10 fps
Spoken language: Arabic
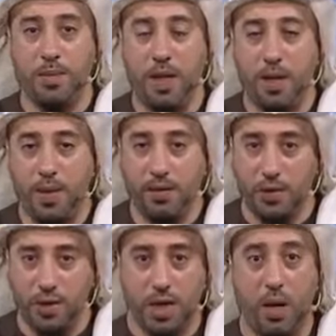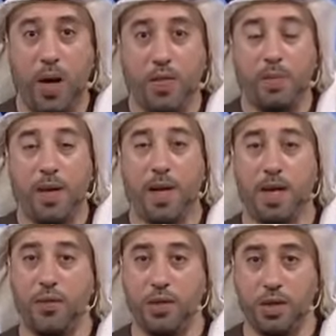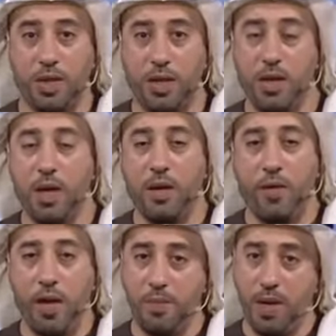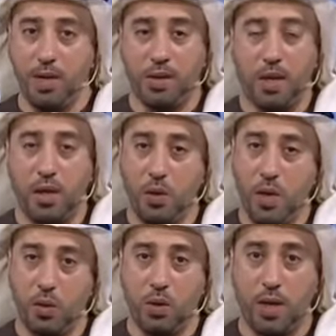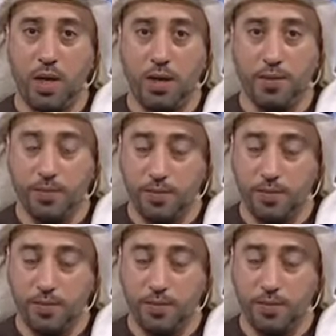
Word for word: البيت في الجنة أو هذا المكان في الجنة فإما أن تقرأوا له القرآن